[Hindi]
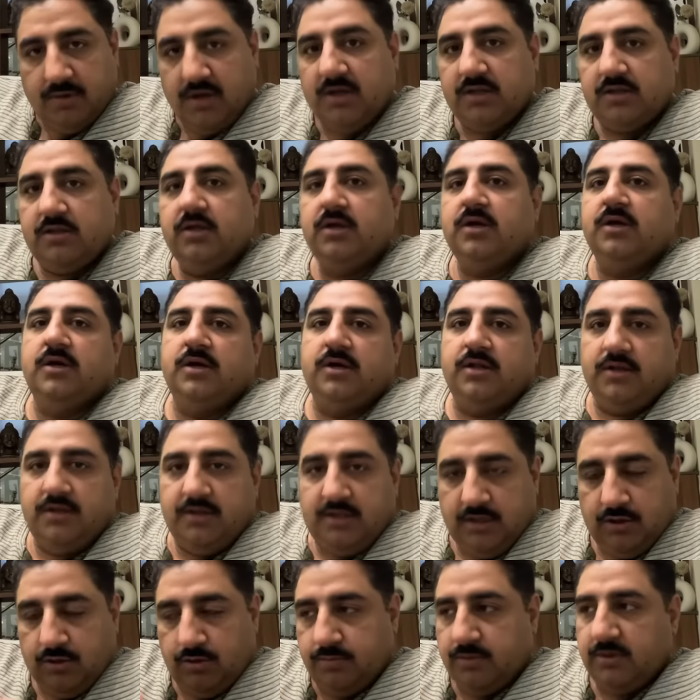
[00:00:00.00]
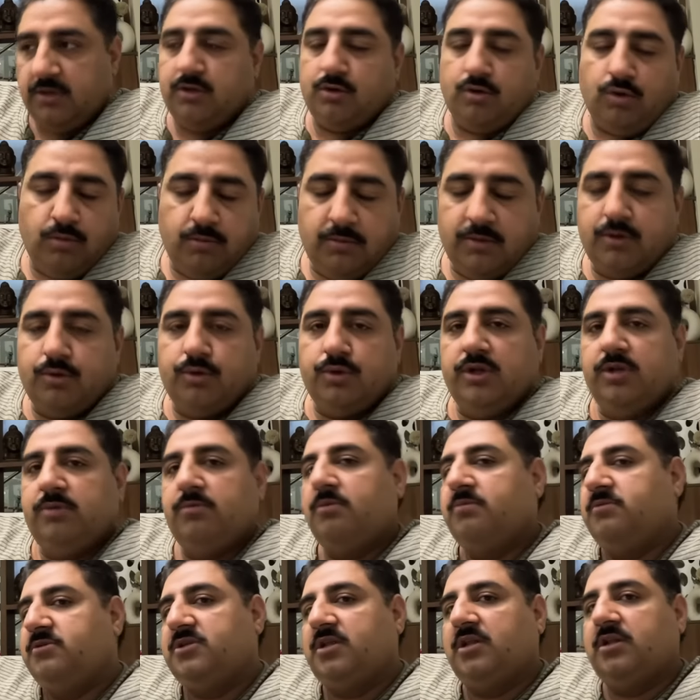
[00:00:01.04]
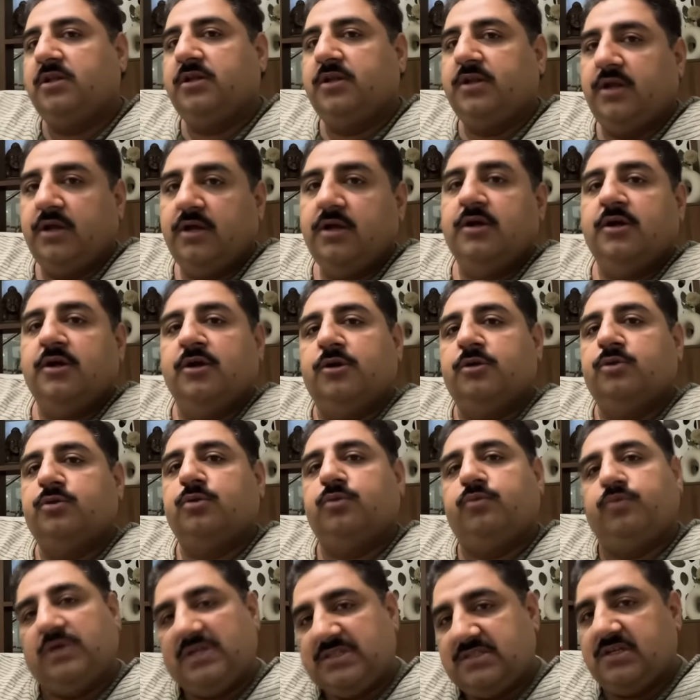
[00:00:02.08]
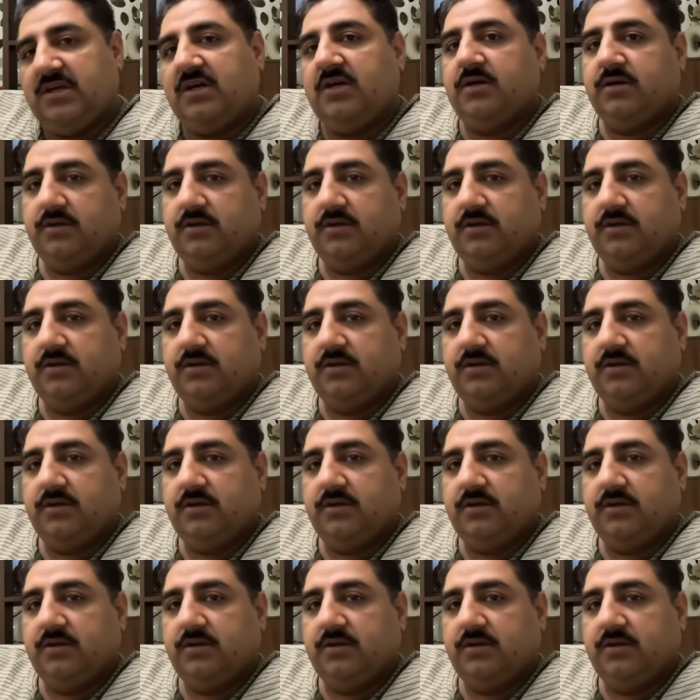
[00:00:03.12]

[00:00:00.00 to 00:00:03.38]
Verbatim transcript: बाद नैनो अपना नॉर्मल रूटीन में भी चलती रहे तो वैसा